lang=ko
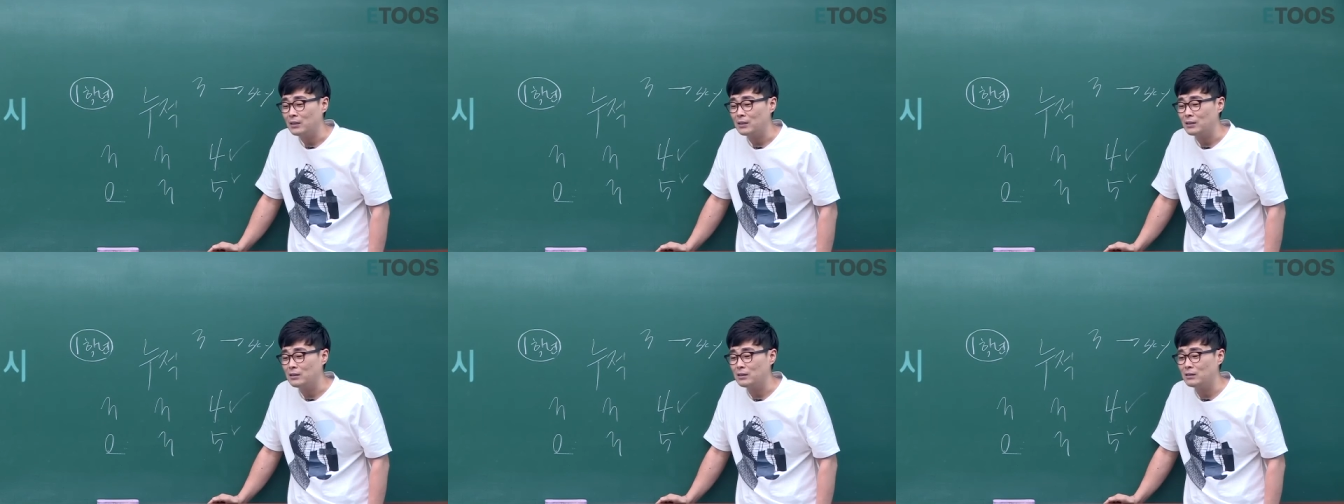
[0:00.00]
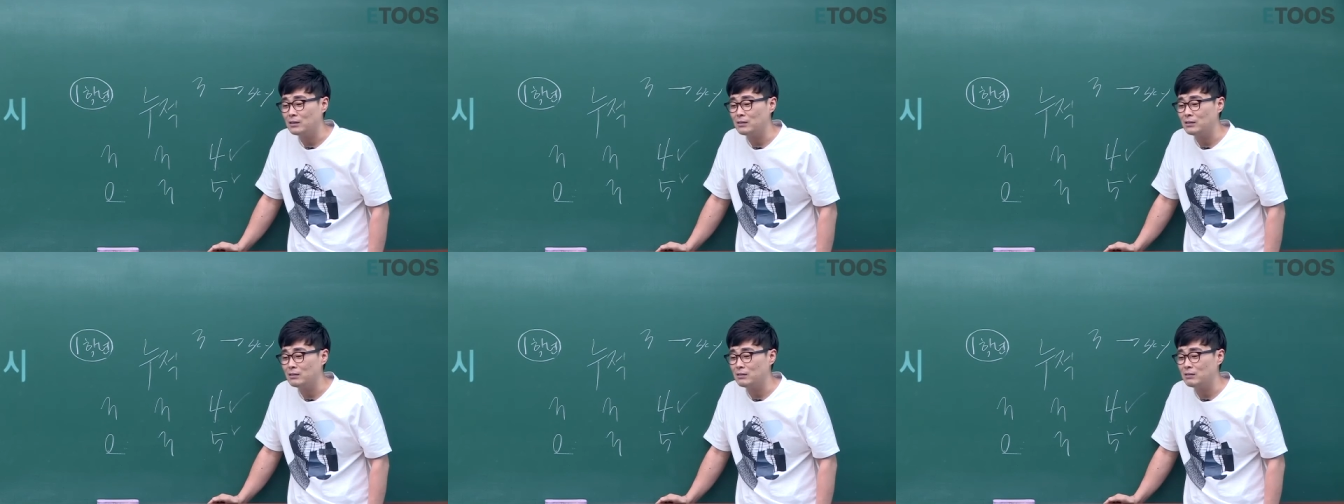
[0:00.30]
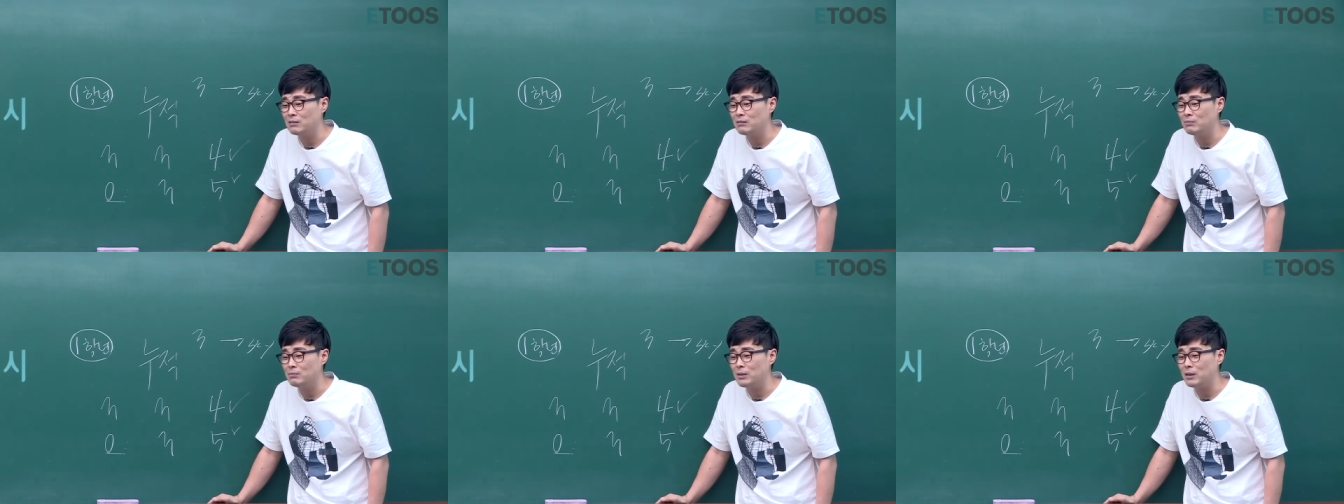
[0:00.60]
그
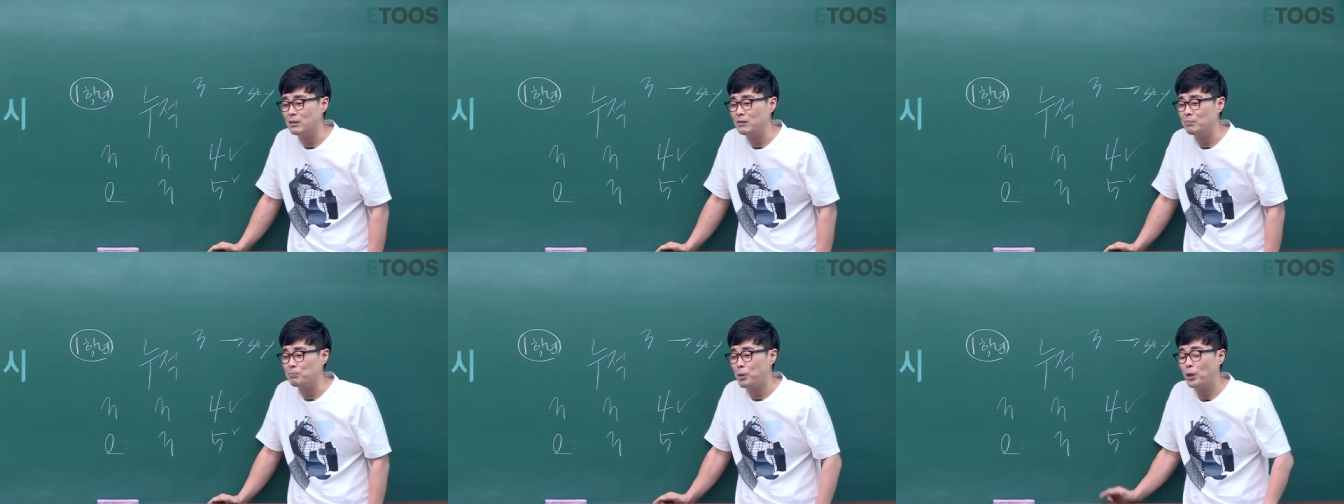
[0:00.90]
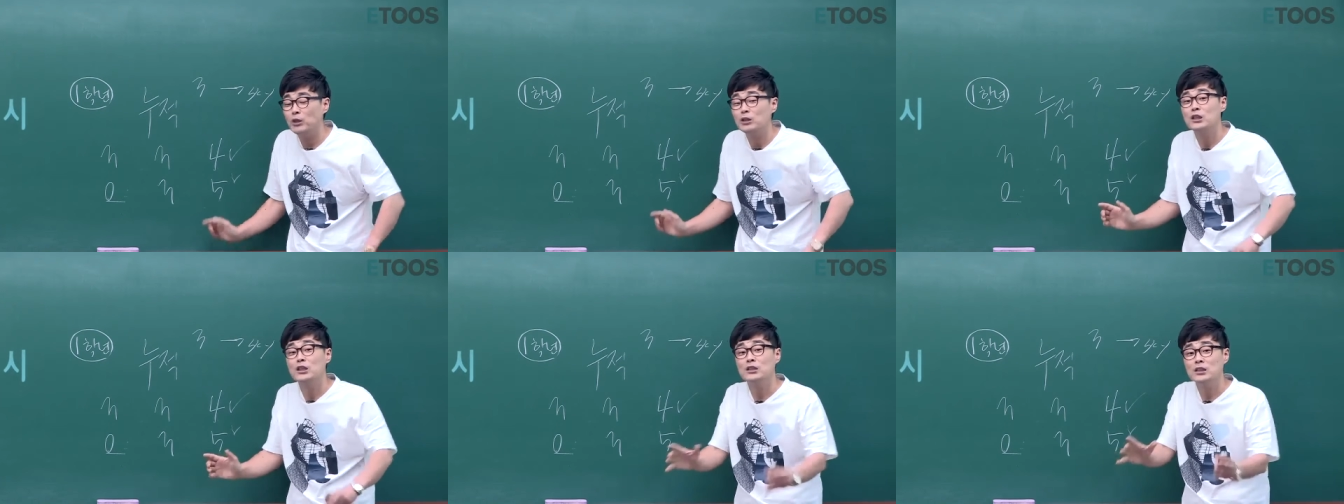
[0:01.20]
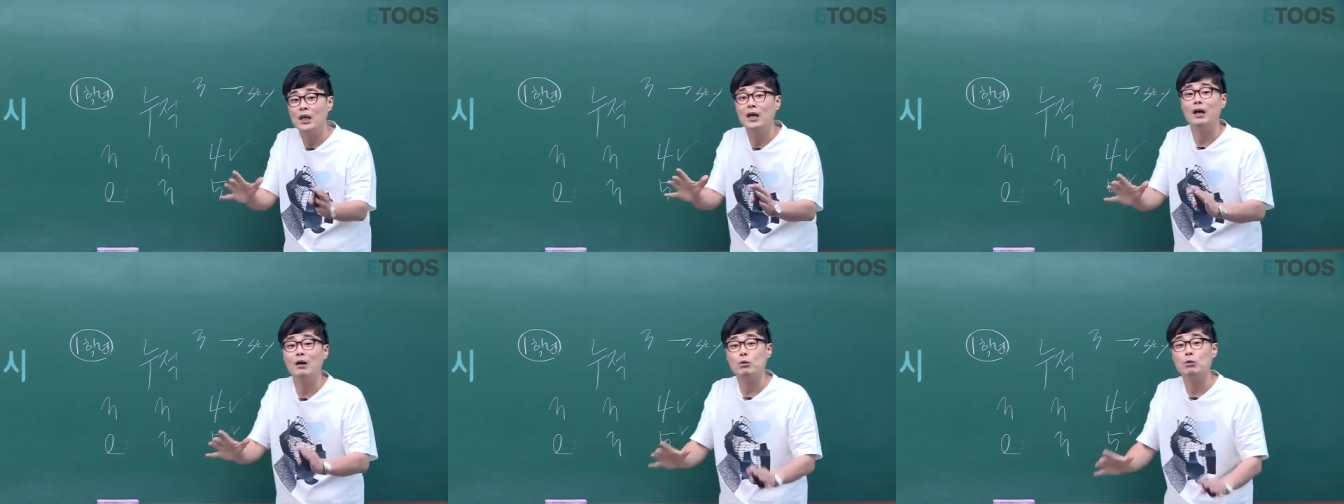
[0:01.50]
막 변신을
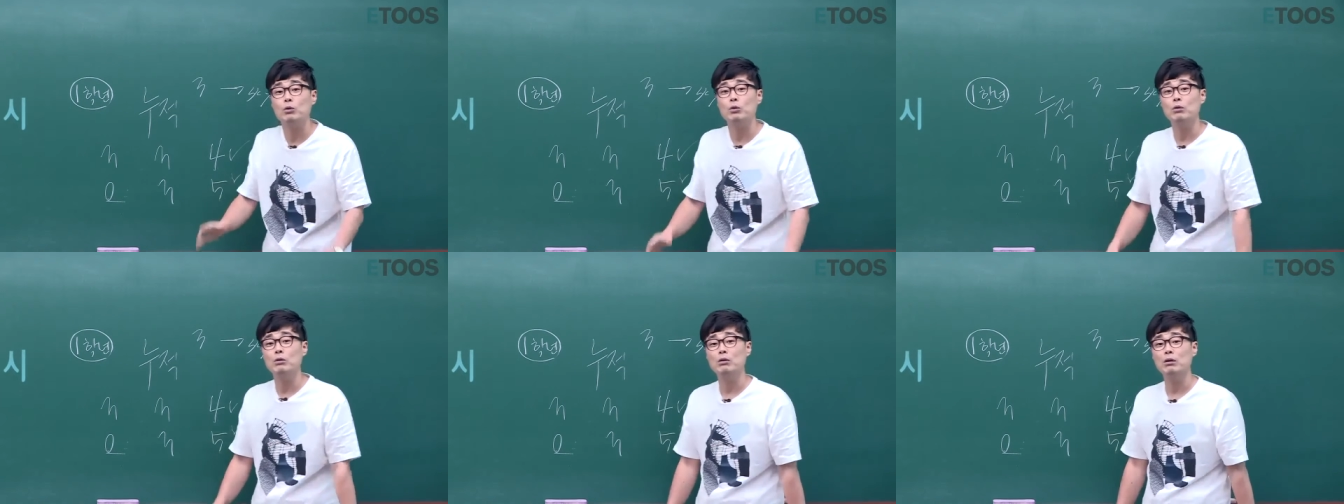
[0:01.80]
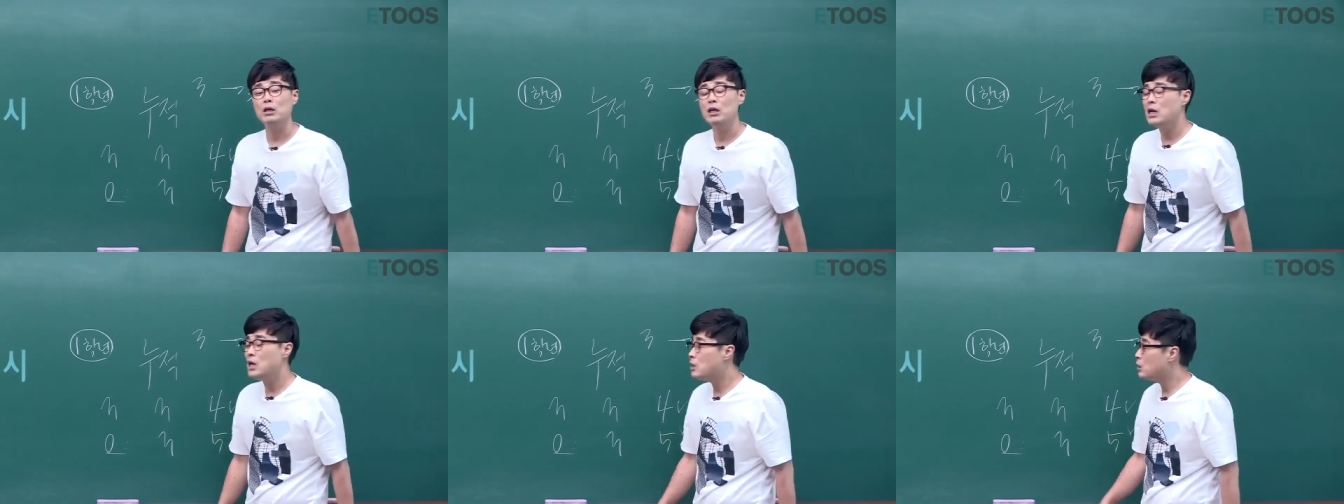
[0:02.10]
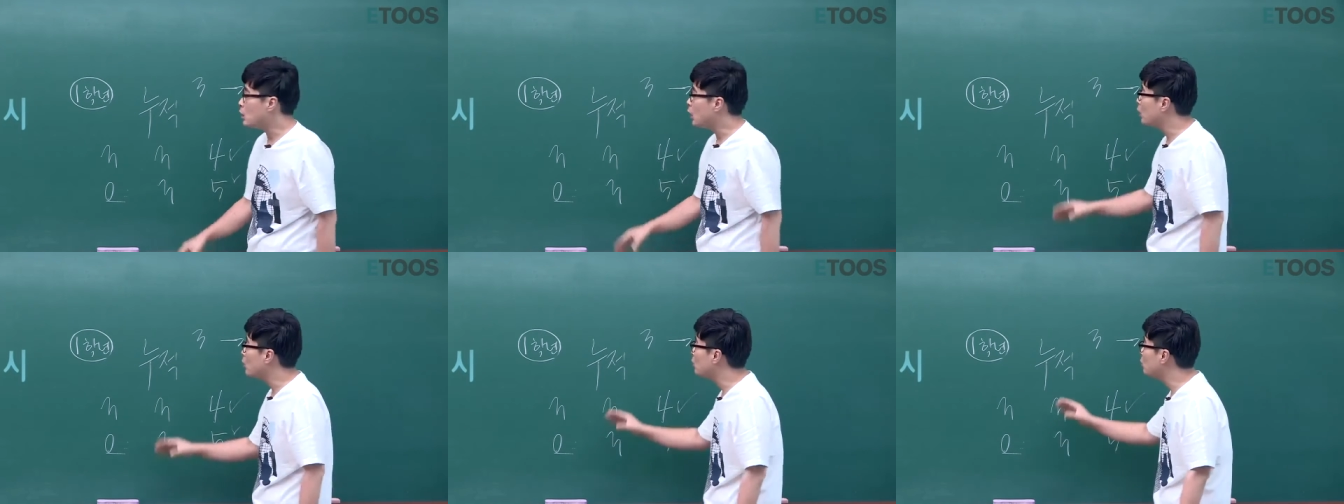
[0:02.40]
해갖고
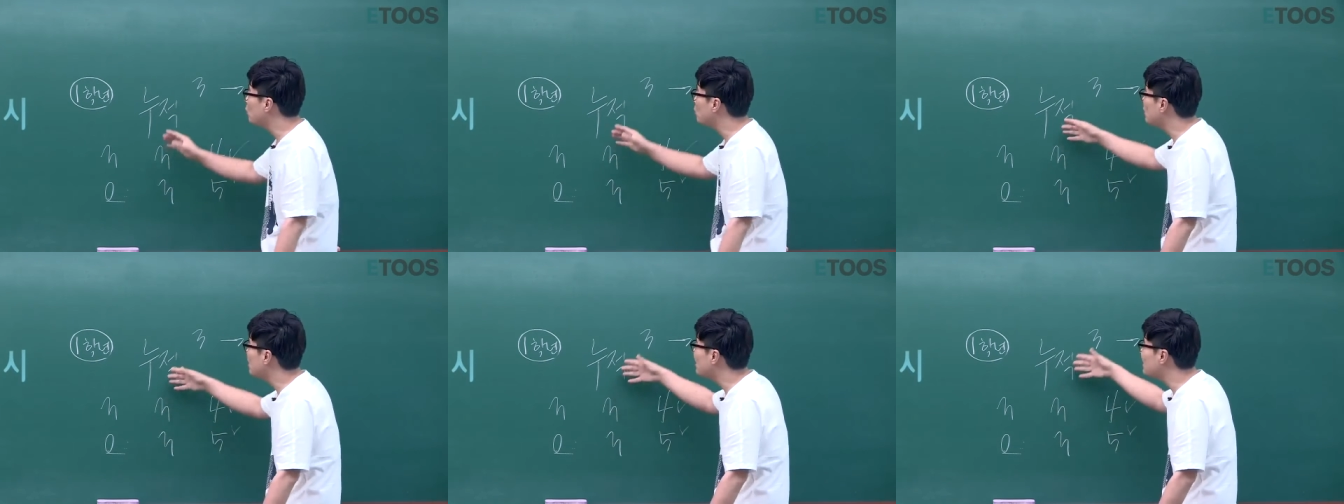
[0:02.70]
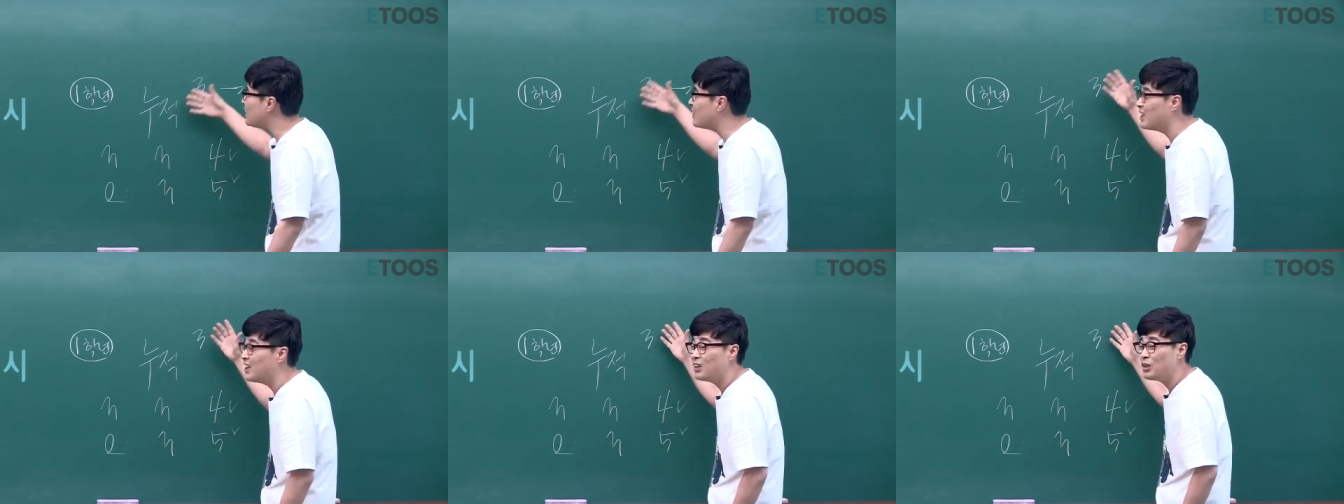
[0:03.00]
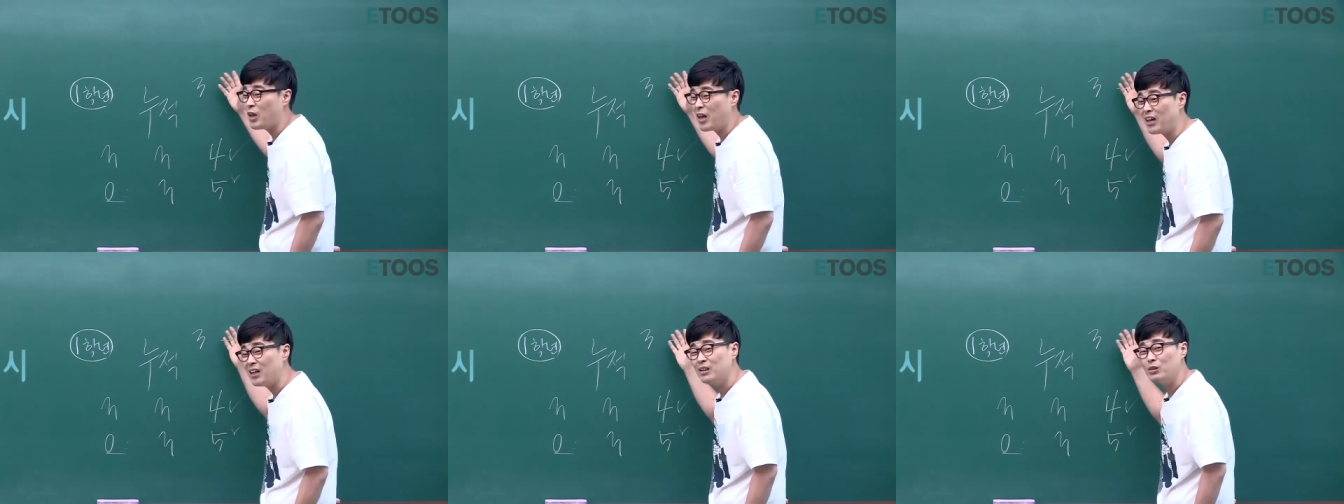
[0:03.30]
정규 1등이
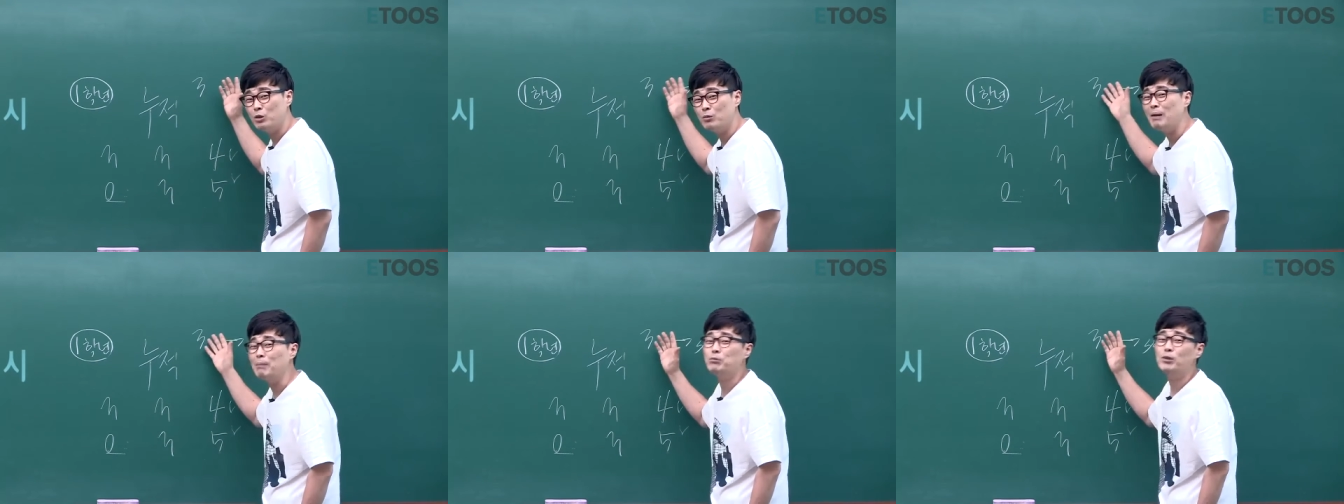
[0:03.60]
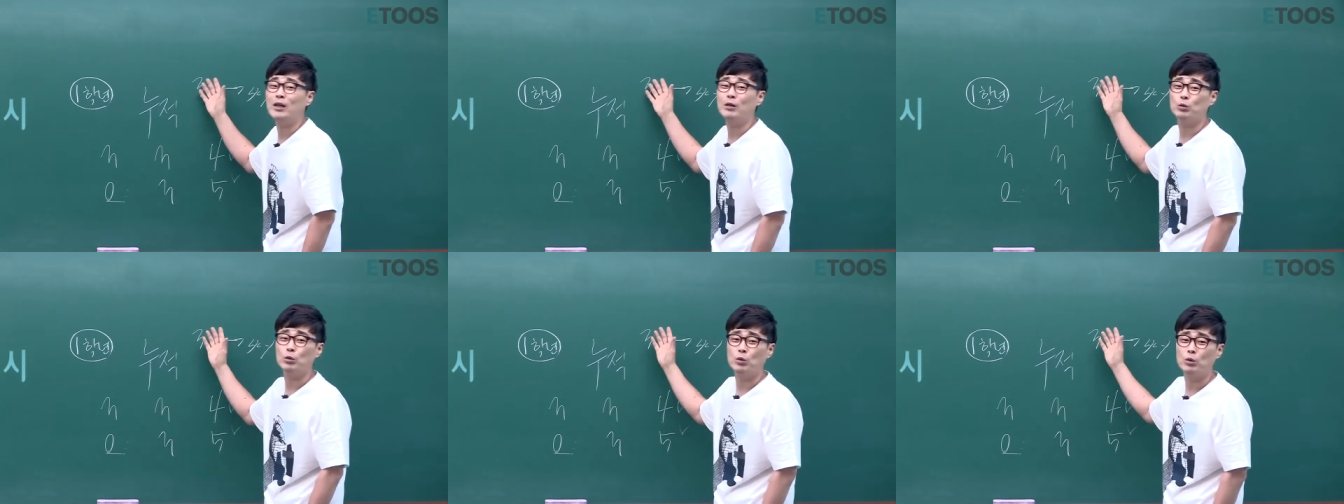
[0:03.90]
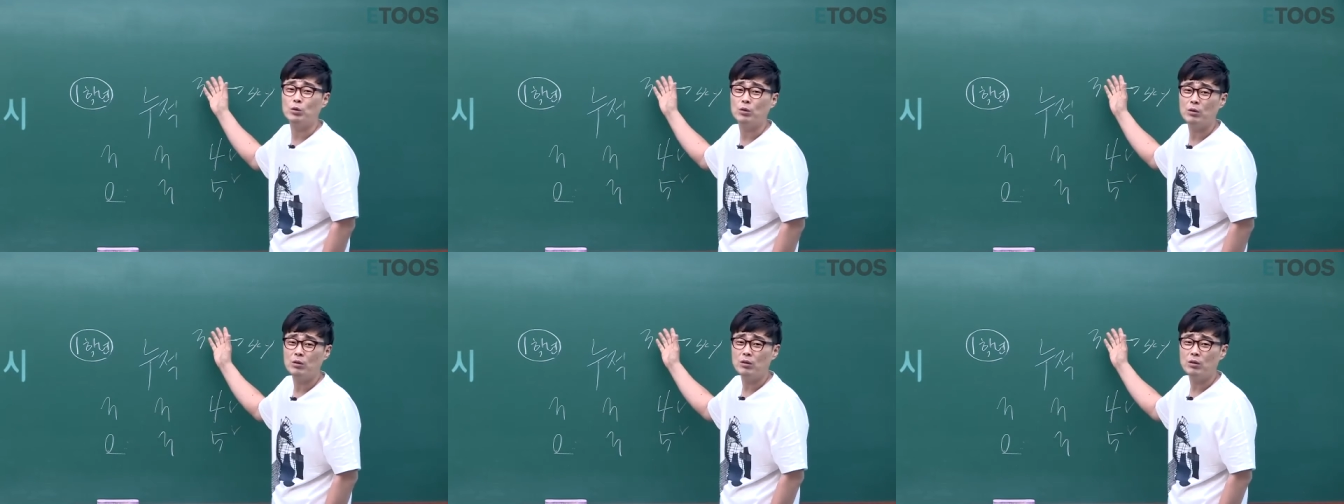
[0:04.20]
되기도 만무하고